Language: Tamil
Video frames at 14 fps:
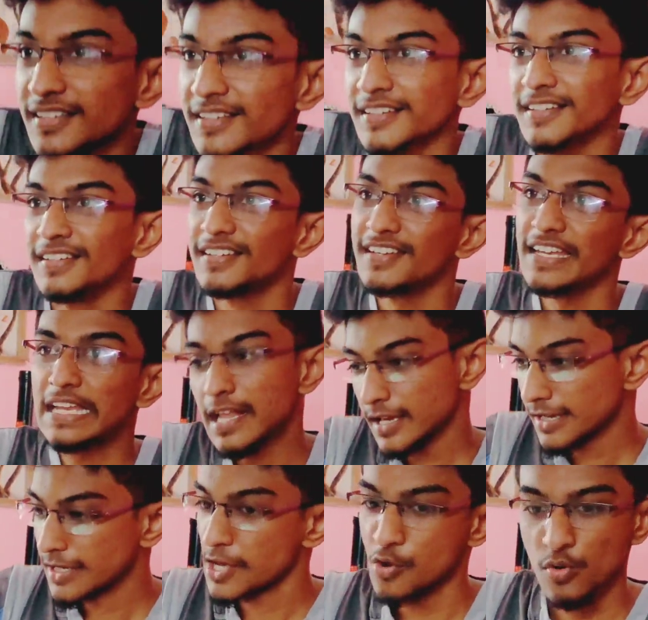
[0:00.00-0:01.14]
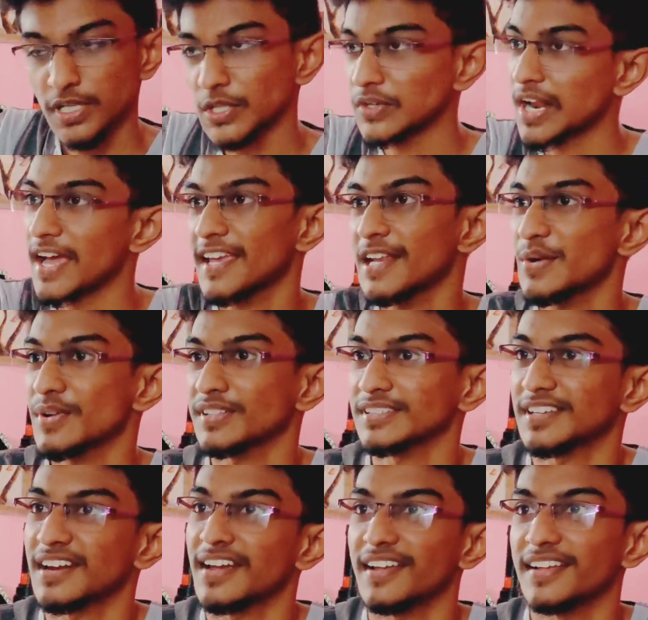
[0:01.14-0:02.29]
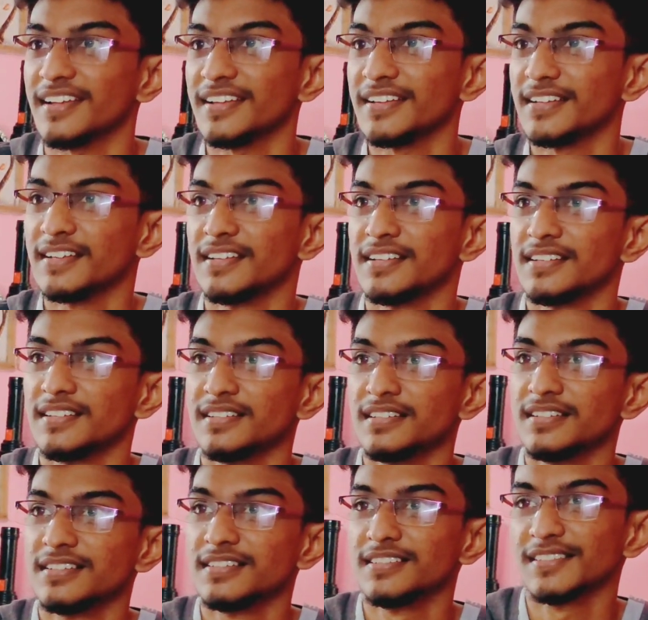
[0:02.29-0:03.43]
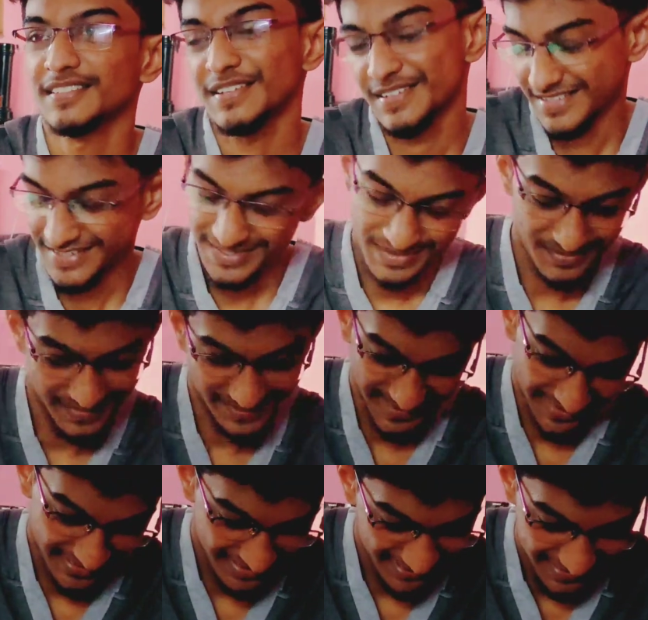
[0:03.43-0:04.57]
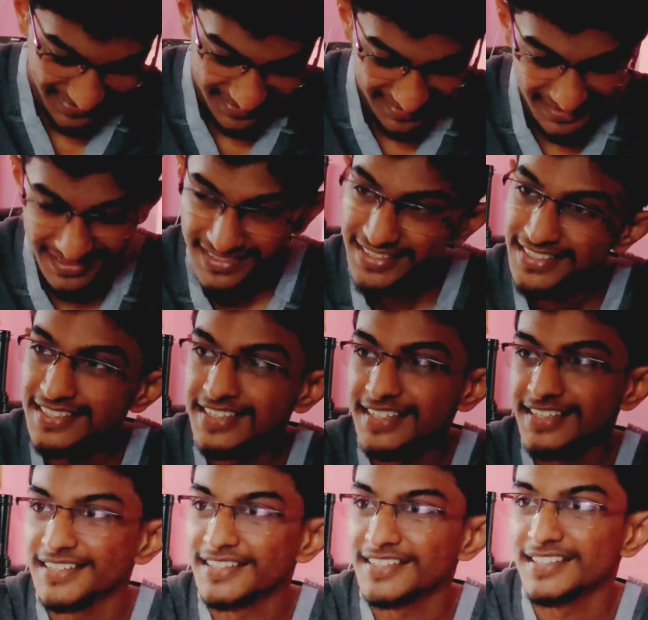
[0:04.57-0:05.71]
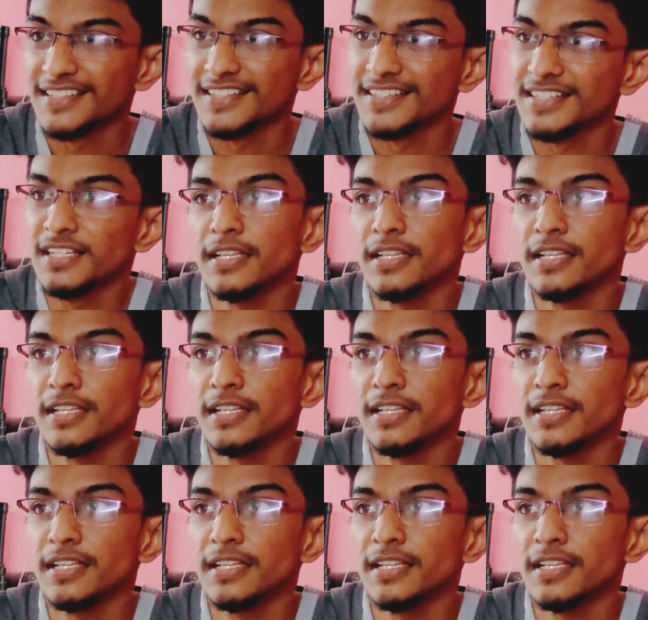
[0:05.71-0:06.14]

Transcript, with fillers: நீயே உட்காந்துக்கோ இல்லை அங்கிள் நீங்கள் உட்காருங்க நான் கீழே உட்காந்துக்க ரொம்ப மரியாதை தெரிஞ்ச பையனாக இருக்கியே ஆமாங்க ஏதாச்சும் குடிக்க வேணுமா